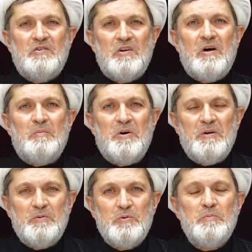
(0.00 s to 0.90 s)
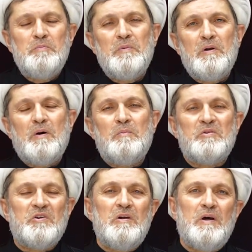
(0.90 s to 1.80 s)
السلام عليكم اللهم
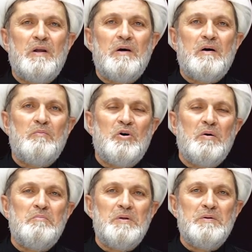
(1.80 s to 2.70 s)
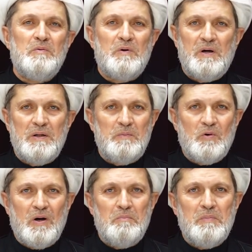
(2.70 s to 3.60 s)
صل على محمد وآل
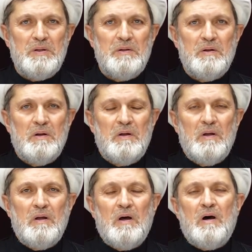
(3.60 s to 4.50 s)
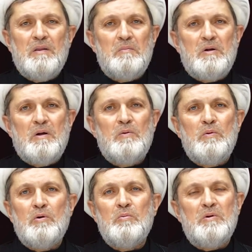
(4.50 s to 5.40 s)
محمد عظم الله
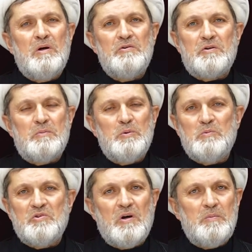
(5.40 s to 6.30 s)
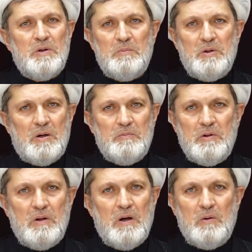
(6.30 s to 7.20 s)
لكم الأجر بمصاب أبي عبد
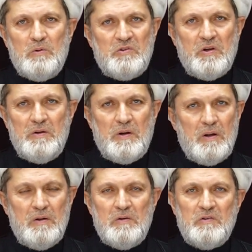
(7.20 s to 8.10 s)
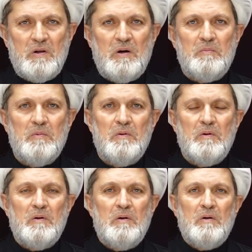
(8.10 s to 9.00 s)
الله الحسين عليه السلام
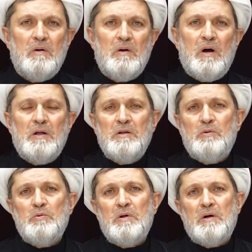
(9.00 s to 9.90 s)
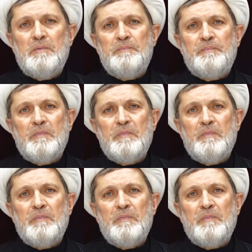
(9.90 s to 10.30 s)
حديثنا